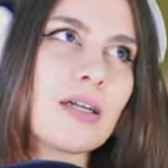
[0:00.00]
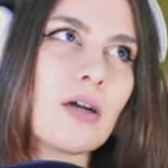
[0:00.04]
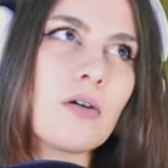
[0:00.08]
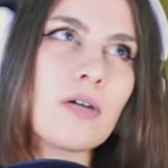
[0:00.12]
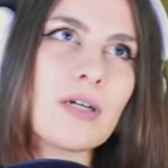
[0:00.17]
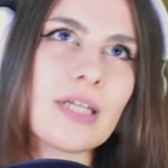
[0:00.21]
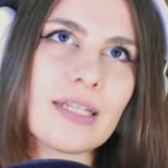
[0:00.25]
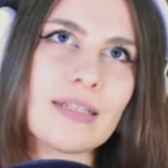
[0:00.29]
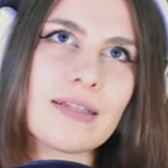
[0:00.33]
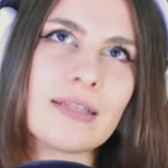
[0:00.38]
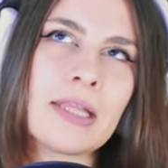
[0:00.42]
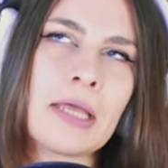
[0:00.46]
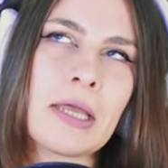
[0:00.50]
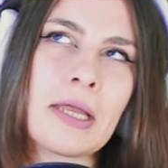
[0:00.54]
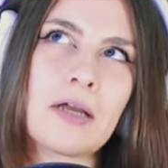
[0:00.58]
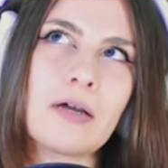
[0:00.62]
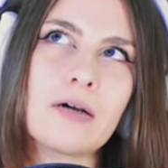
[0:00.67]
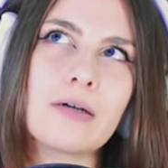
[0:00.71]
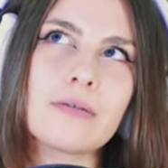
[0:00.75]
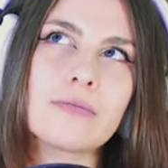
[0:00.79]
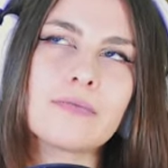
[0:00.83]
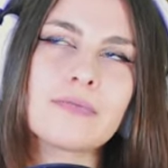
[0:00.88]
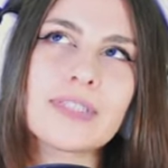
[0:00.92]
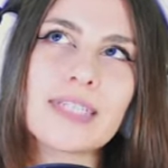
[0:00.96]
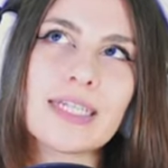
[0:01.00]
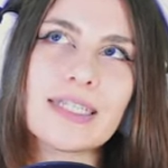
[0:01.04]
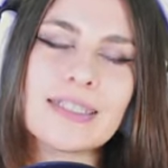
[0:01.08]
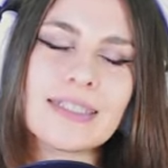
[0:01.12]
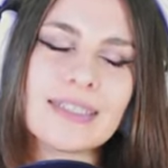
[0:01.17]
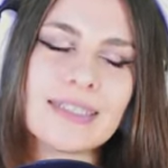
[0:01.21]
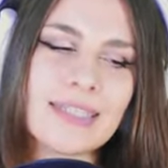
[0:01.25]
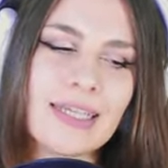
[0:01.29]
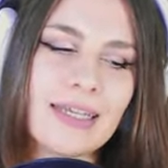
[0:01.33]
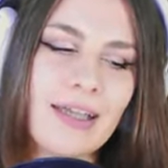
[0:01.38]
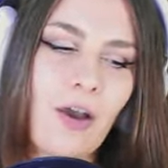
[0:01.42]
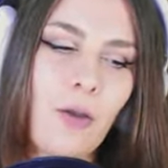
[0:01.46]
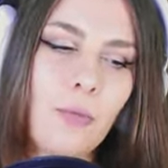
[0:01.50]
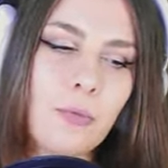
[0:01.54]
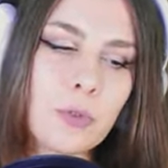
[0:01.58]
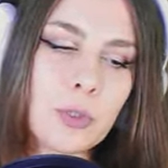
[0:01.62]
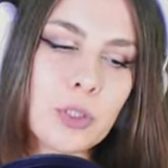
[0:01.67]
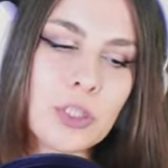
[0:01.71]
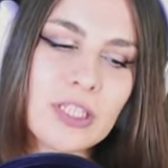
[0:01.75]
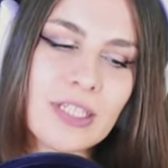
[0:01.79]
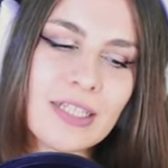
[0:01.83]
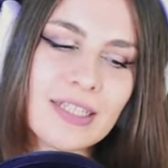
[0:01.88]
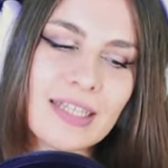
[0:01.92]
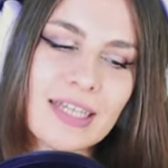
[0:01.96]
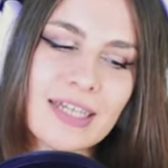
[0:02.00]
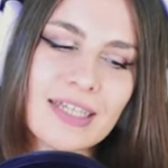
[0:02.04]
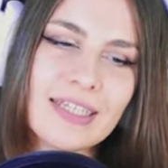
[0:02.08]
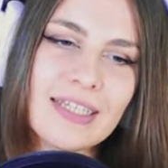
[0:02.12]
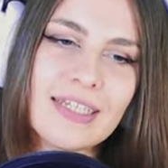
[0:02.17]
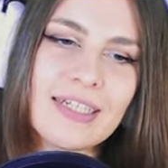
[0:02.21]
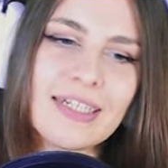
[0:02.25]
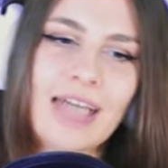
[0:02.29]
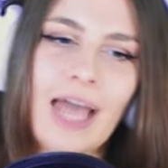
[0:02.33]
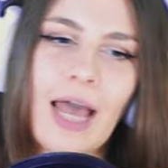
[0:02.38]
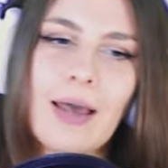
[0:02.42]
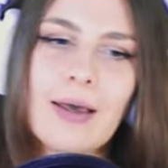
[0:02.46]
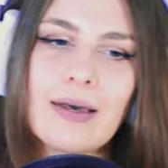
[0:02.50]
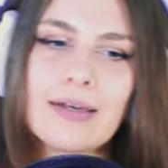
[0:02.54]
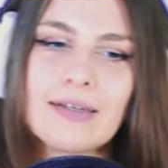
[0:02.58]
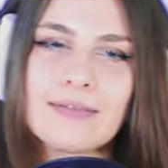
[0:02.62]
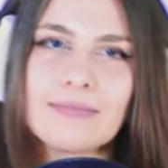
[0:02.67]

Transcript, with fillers: konkretnego, w sensie oprócz tych takich e,